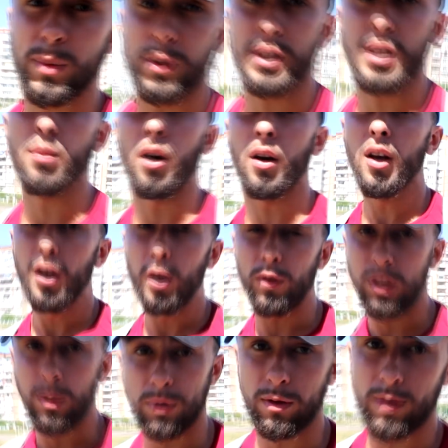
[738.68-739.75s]
спасибо и
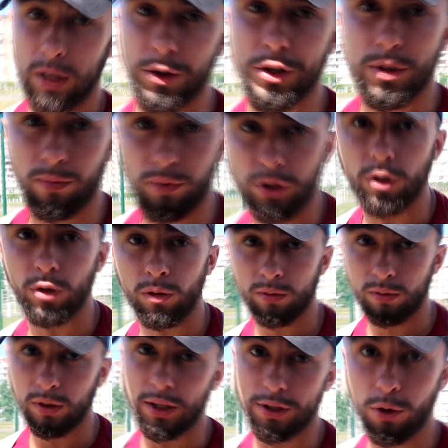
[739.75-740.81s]
увидимся в следующем видео.
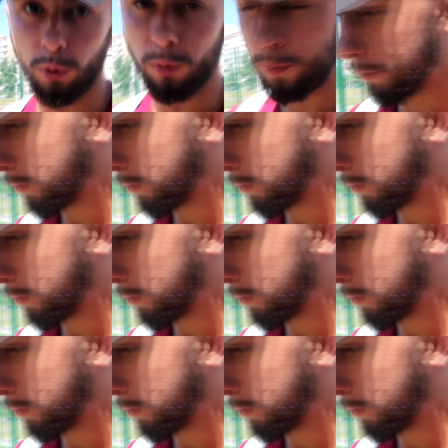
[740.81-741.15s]
Let's go!